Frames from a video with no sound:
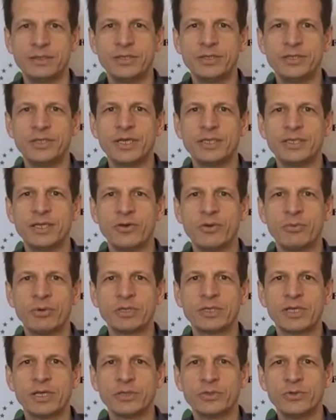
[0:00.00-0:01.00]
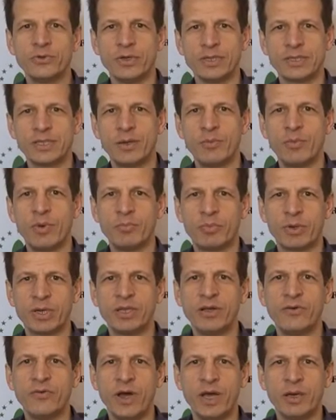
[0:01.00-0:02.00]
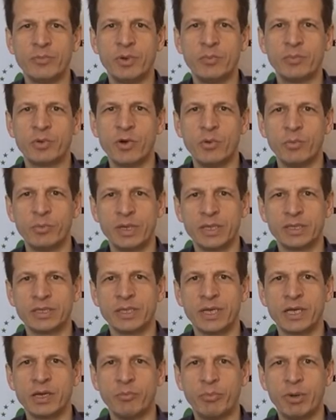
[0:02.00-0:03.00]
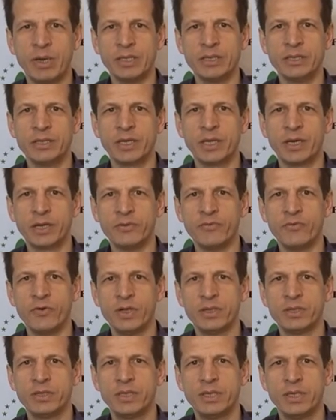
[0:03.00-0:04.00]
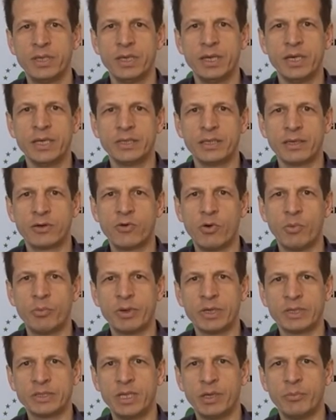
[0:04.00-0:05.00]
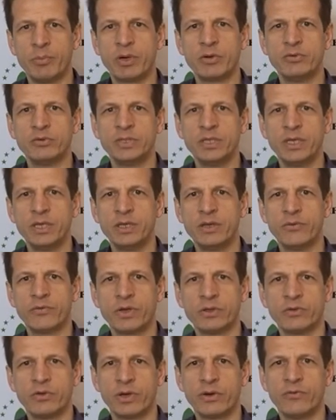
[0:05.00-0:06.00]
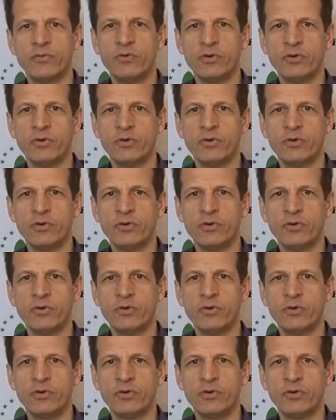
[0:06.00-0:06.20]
Сейчас я вам расскажу о самом продаваемом комплексе компании Greenwald. Это комплекс для похудения, в который